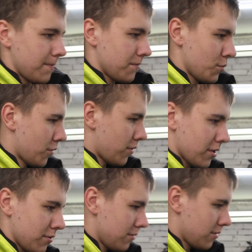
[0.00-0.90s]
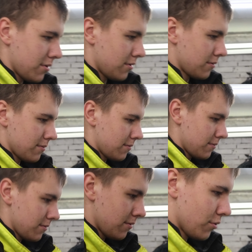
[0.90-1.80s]
Но ну, по факту это
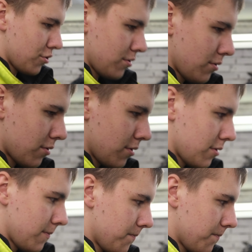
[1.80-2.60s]
очень дорого.